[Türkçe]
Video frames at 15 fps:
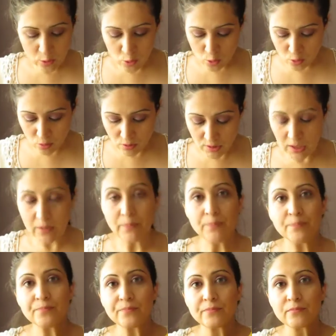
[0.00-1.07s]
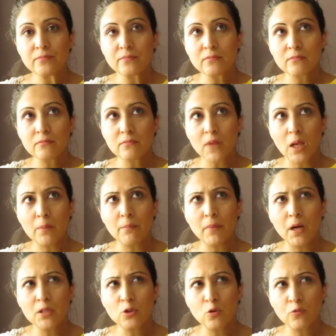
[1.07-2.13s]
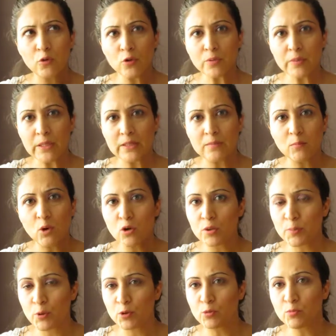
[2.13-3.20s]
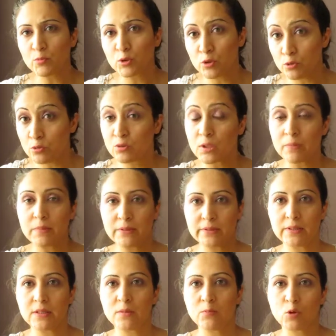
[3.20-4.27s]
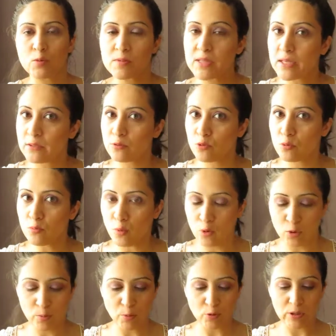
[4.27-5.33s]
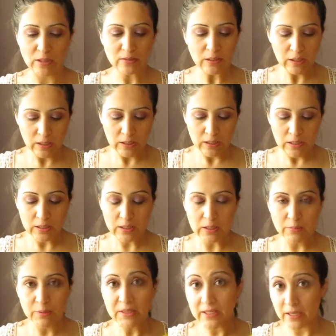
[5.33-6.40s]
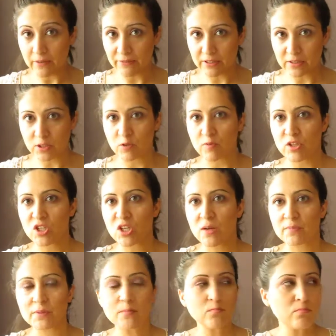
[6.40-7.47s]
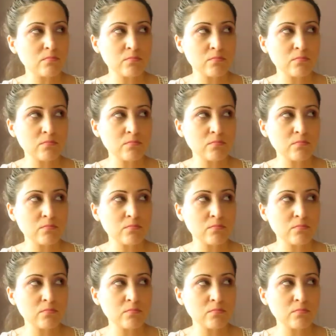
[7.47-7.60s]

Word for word: Sonra Marcofoni miydi, Moripo'ydu muydu tam hatırlamıyorum. Zannediyorum Moripo'dan e, bir kıyafet alışverişi yaptım.